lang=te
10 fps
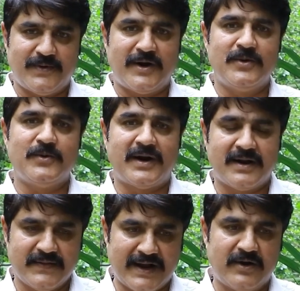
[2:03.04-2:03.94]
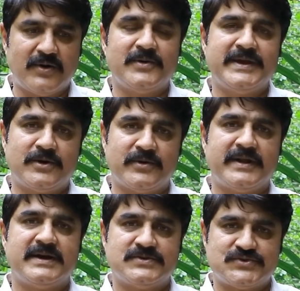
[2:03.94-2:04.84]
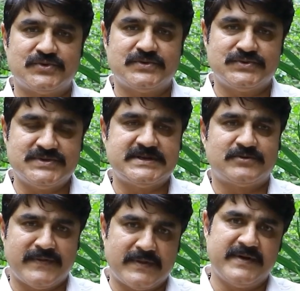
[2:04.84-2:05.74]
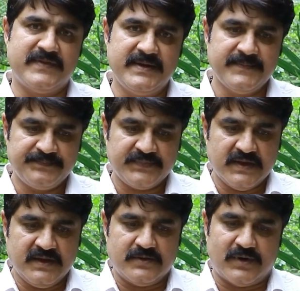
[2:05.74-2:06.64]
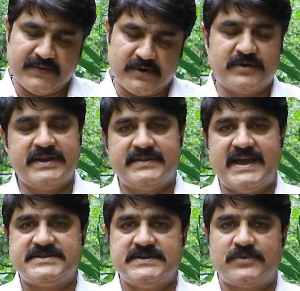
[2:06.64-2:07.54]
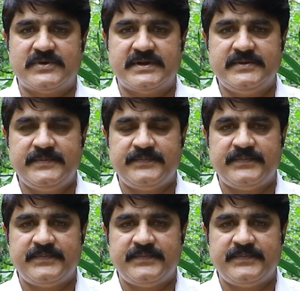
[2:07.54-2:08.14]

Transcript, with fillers: వాళ్ళు వాళ్ళ దాంట్లో వేయకుండా చూ చూశారు కొంతమంది వాళ్ళందరూ కూడా నేను థ్యాంక్స్ చెప్పుకుంటున్నాను